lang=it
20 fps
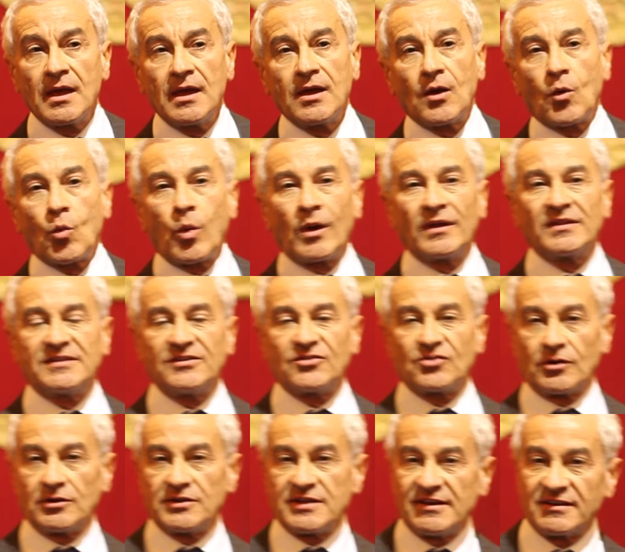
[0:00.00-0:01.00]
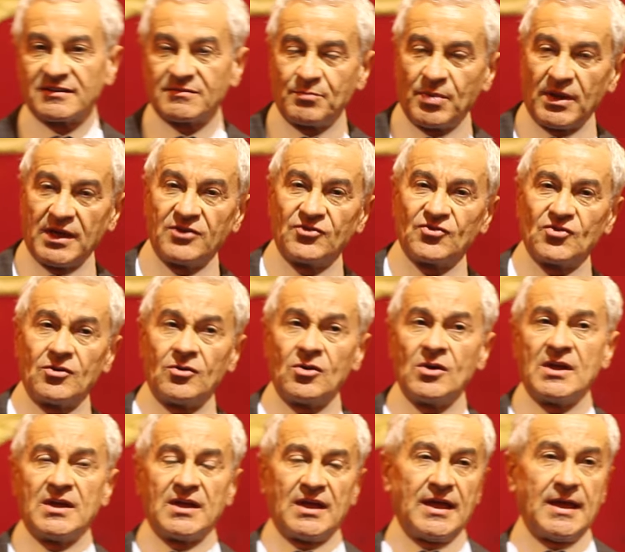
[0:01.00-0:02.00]
e quanti soldi ha speso
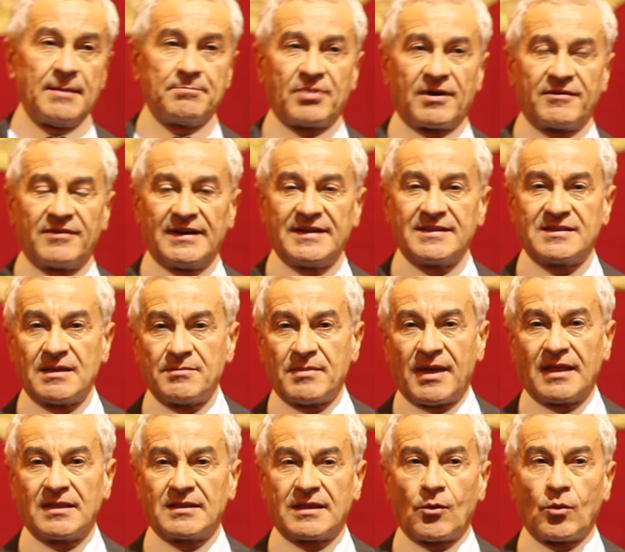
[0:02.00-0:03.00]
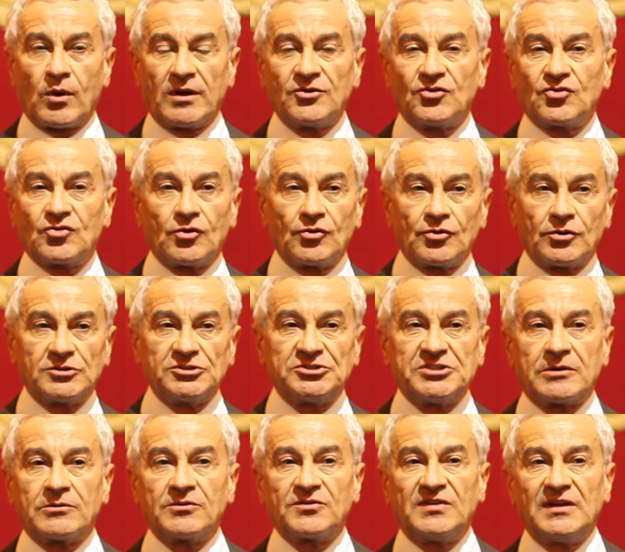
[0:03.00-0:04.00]
e prevalentemente quali sono
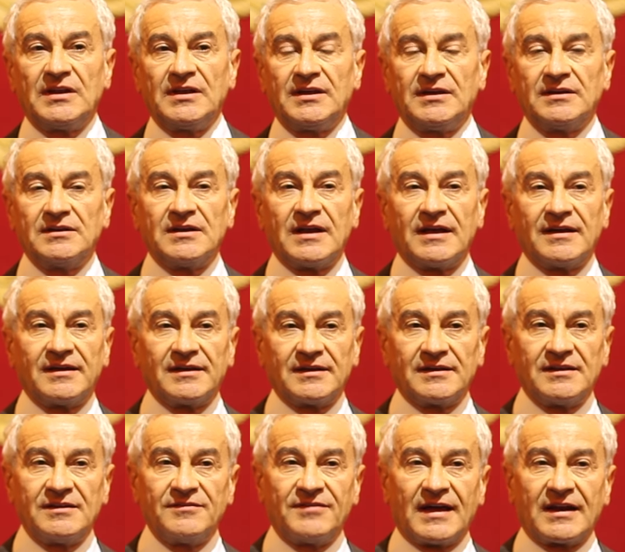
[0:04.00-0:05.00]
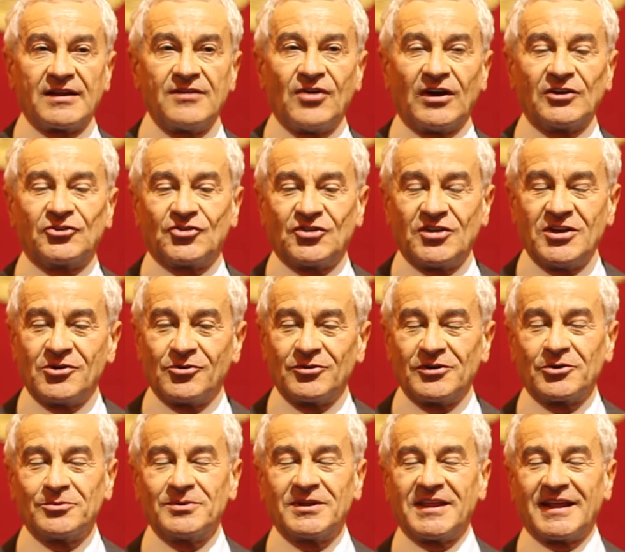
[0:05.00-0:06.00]
diciamo così, il, i vari fascicoli
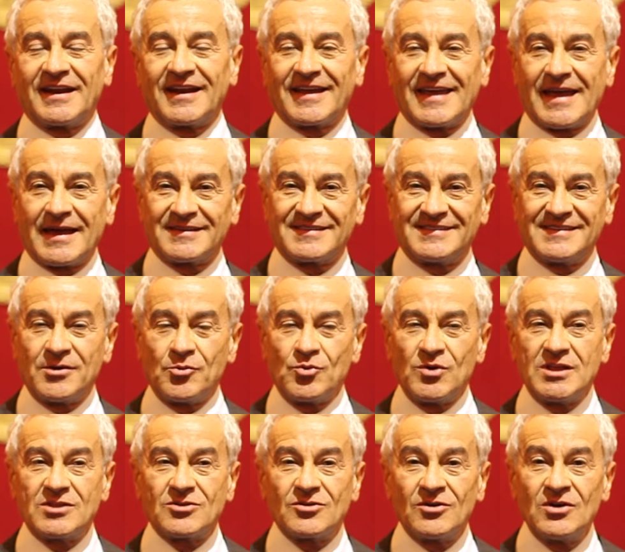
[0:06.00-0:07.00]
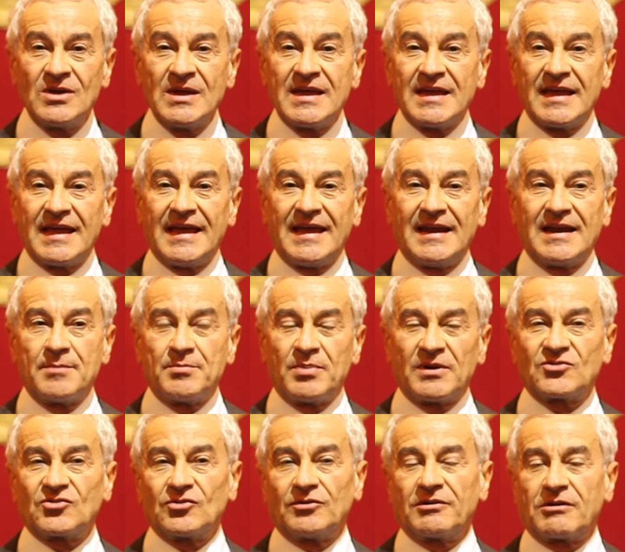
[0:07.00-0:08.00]
dire, che ha seguito e le
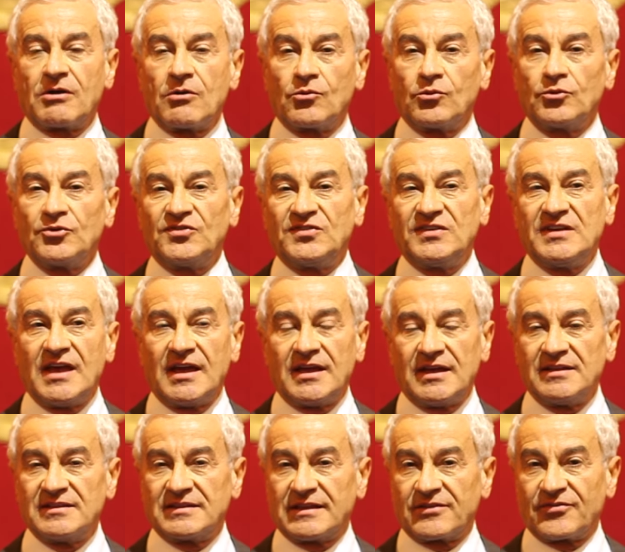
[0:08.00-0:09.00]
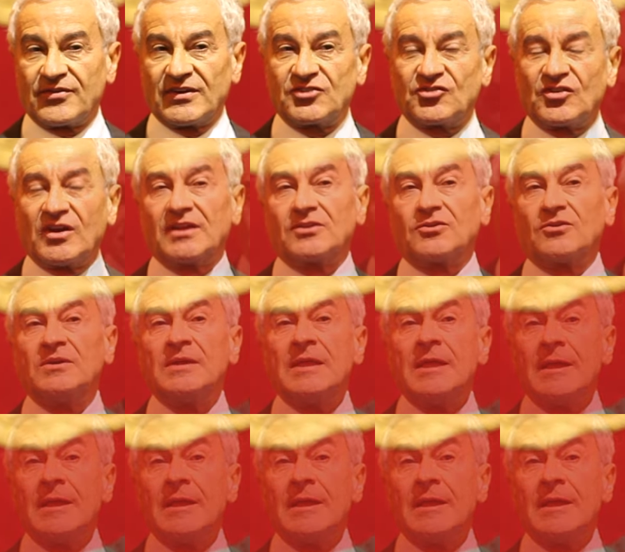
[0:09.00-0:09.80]
persone con cui si è interfacciato. Sì.